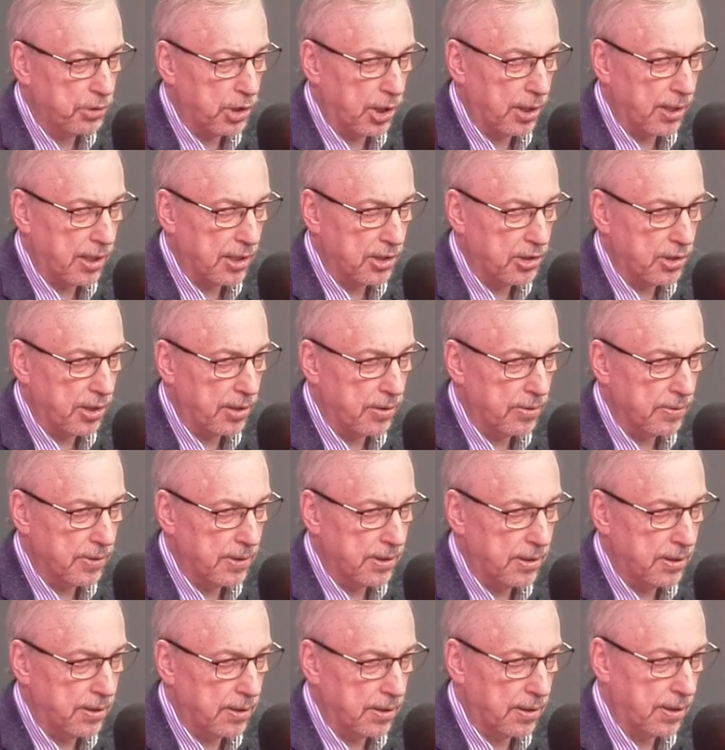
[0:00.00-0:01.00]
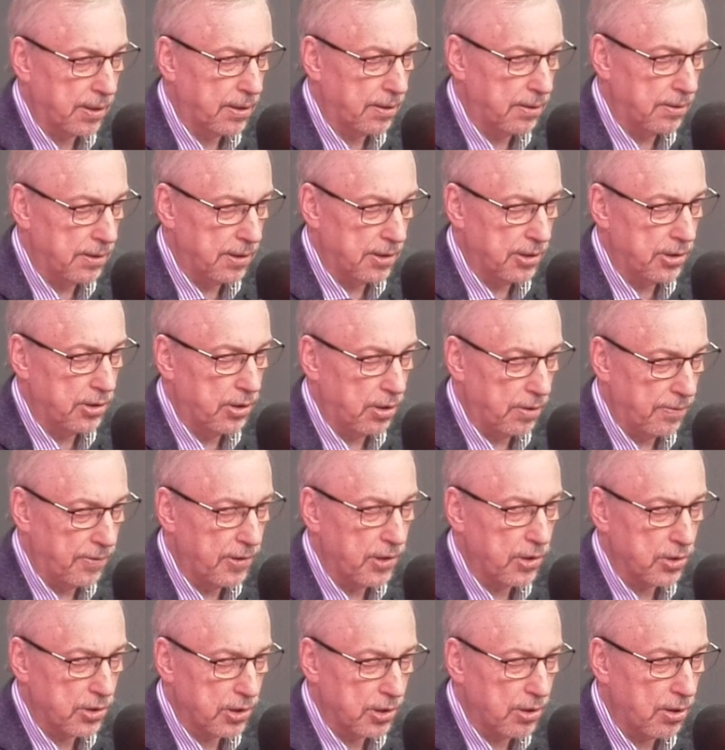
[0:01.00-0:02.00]
przekraczających y,
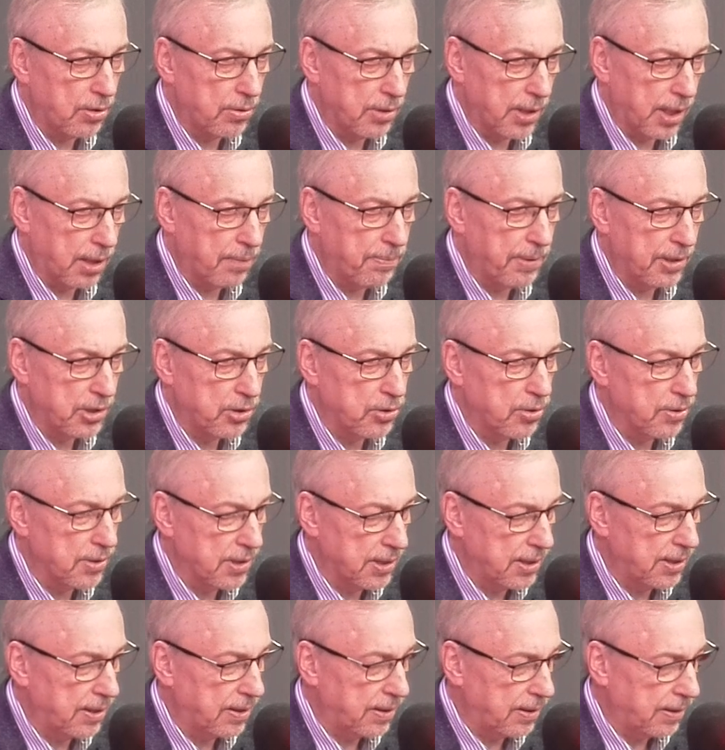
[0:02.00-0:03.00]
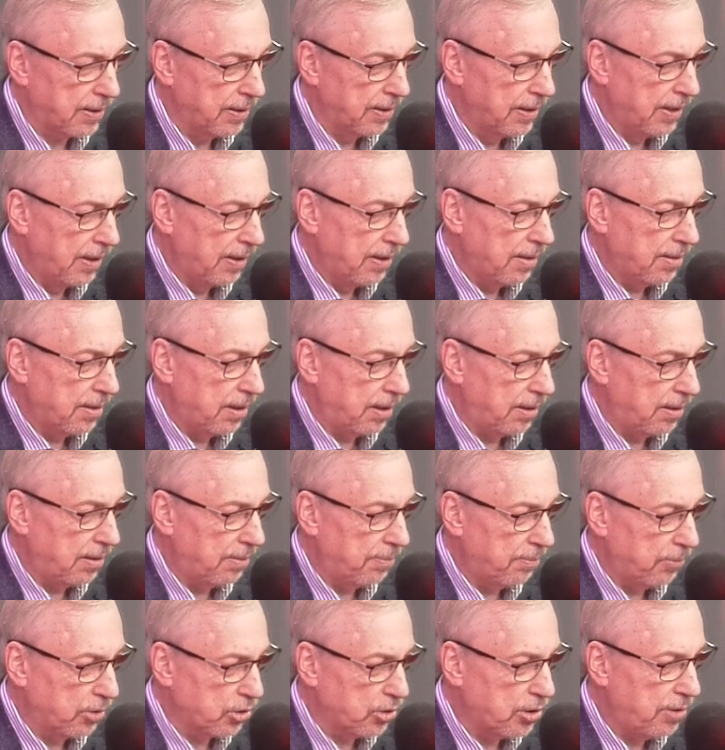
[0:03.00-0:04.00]
zdrowy rozsądek, patrząc na
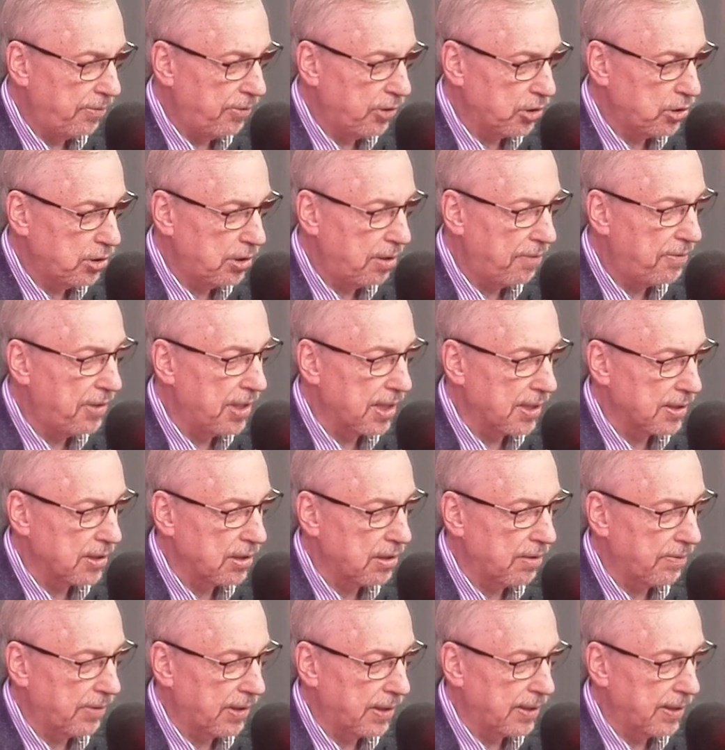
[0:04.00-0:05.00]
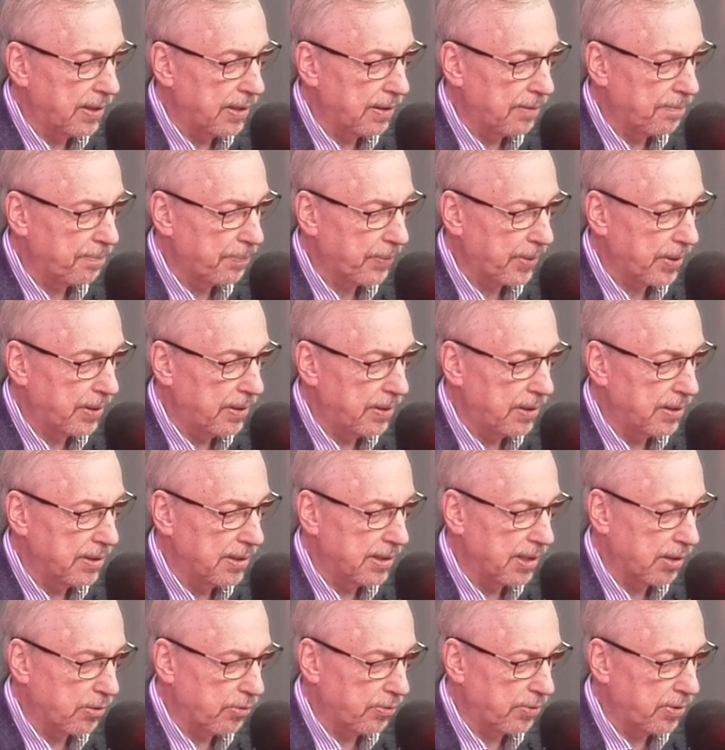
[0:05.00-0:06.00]
y, możliwości finansowania y,
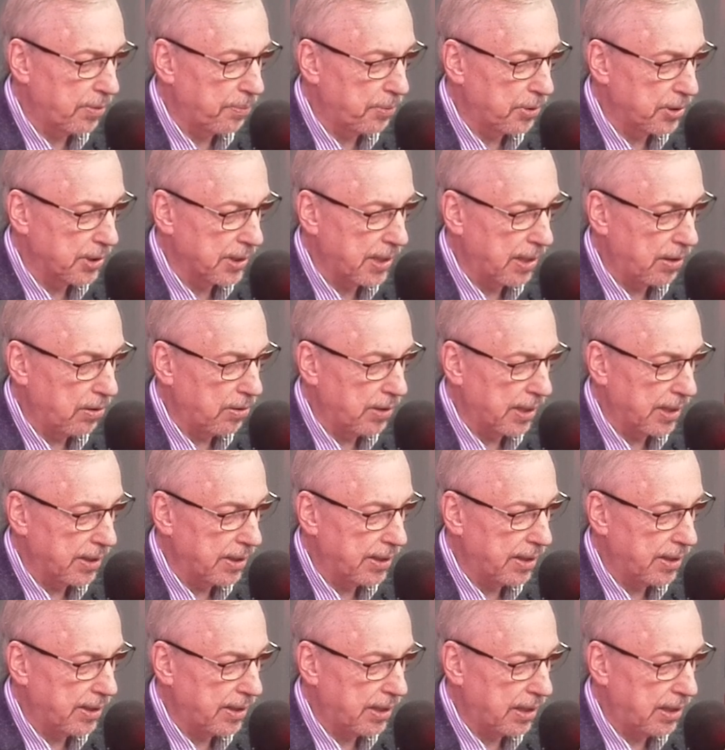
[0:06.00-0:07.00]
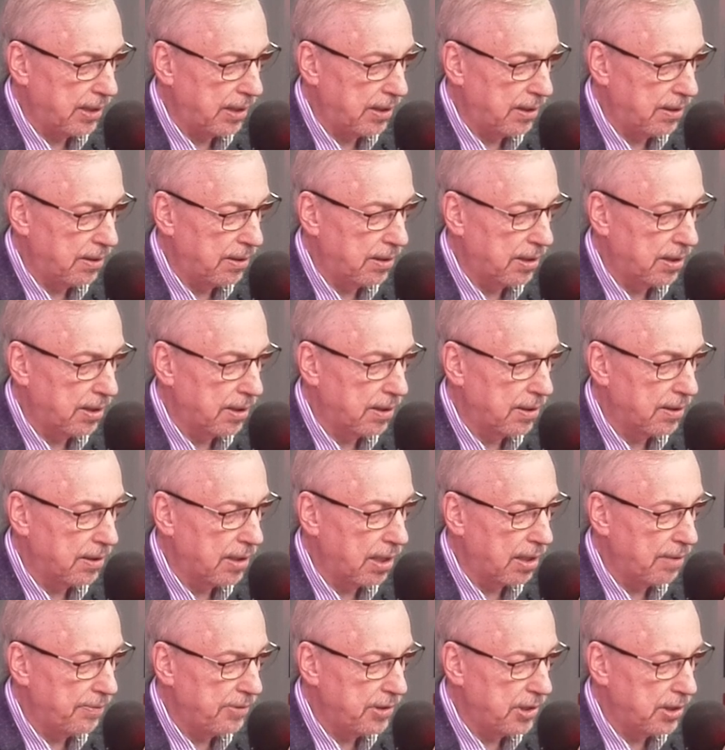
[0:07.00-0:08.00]
zarówno polskiego radia, jak i
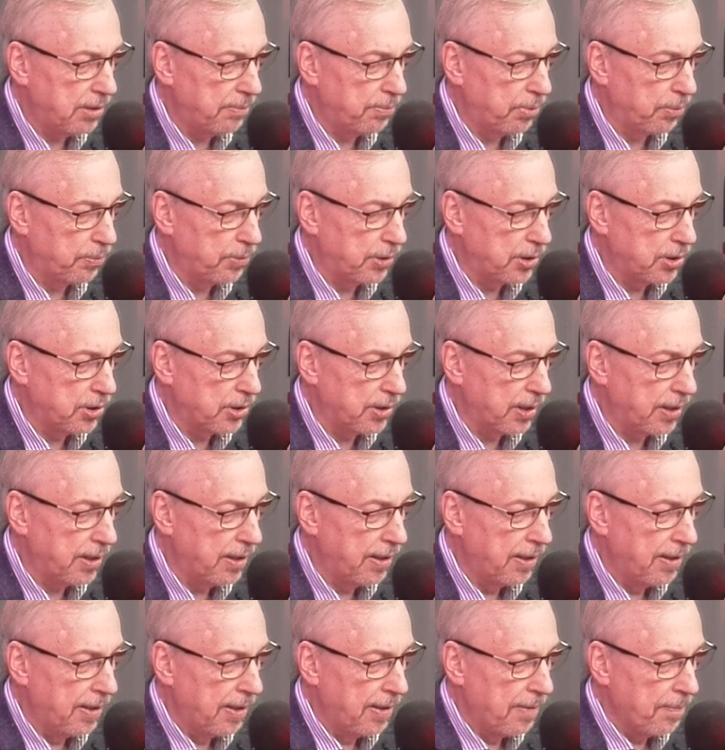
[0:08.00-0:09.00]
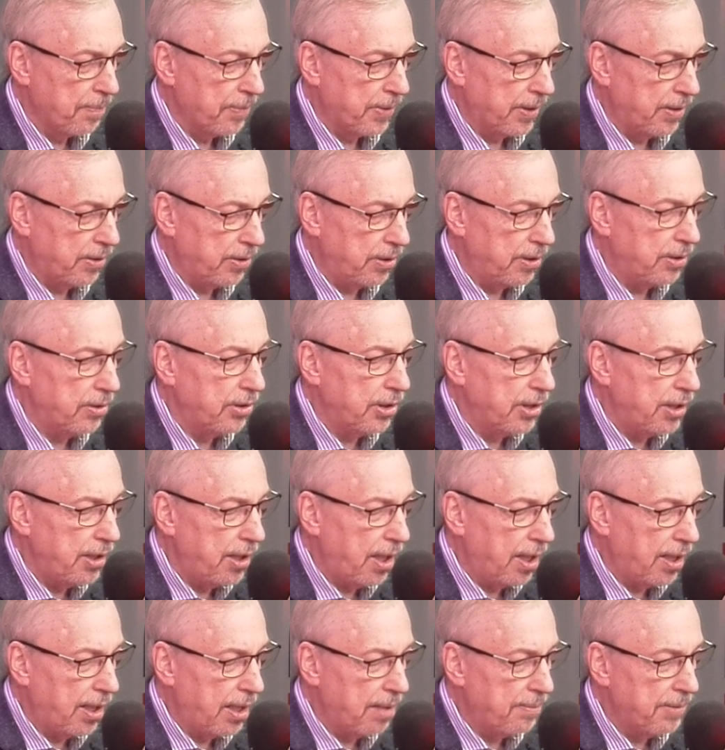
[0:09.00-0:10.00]
telewizji publicznej. No i
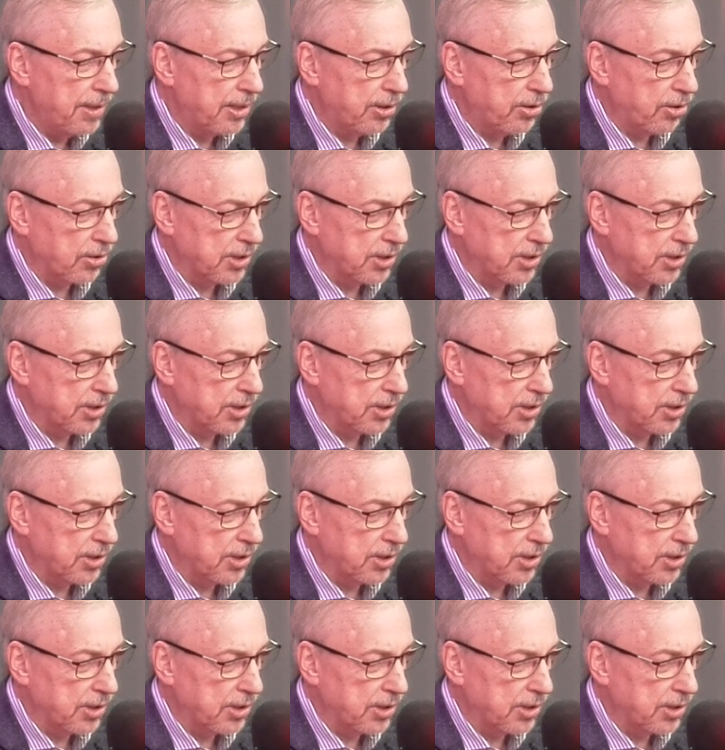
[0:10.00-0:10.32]
element